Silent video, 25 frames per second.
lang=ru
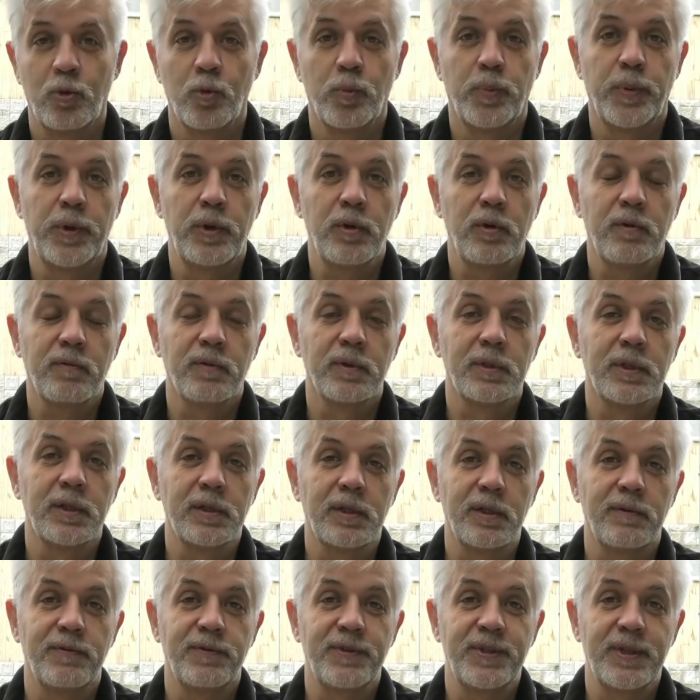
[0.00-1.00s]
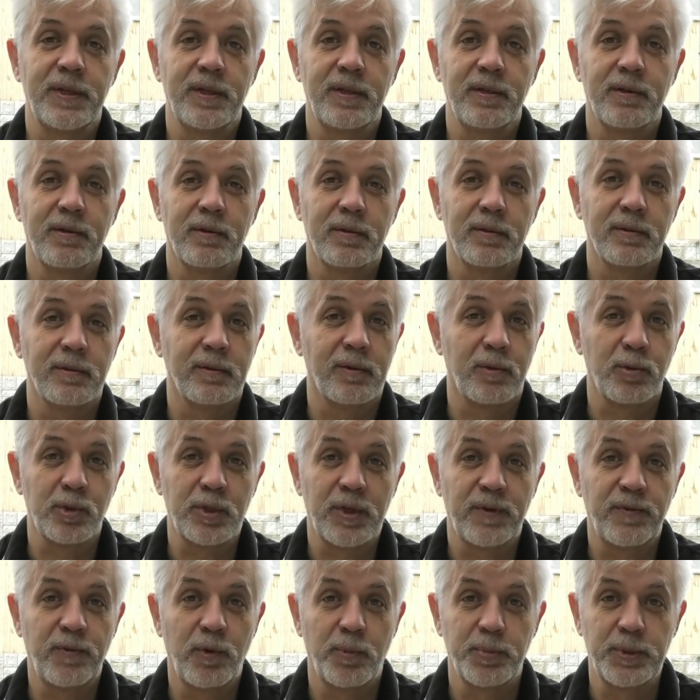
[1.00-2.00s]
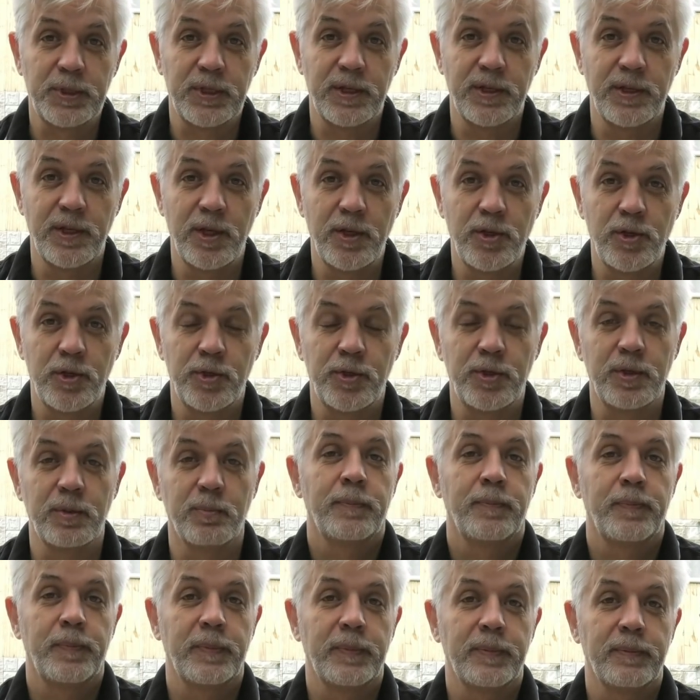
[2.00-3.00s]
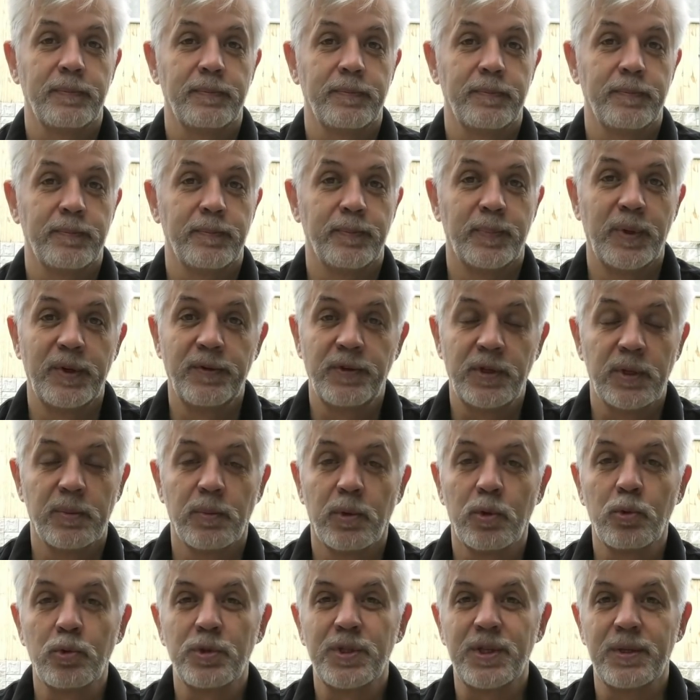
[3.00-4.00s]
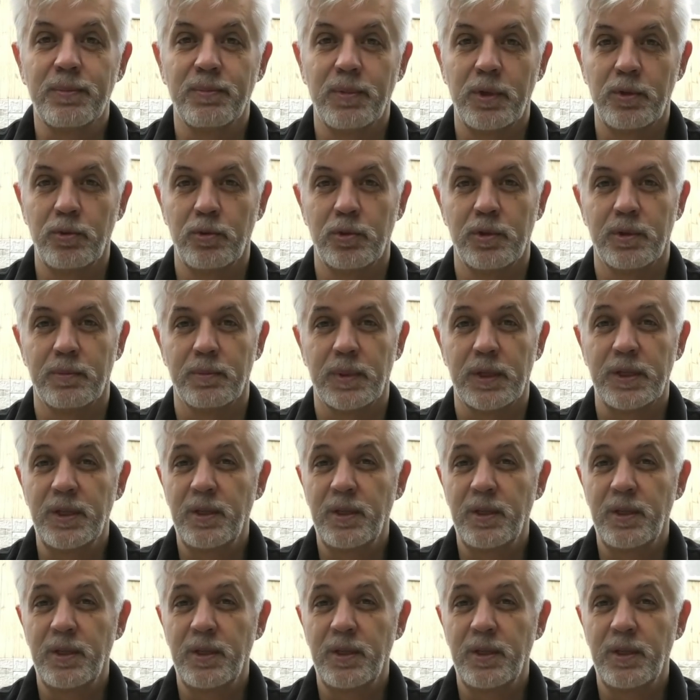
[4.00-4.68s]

упрек вот этой всей русофобской нечисти бывшим русским людям.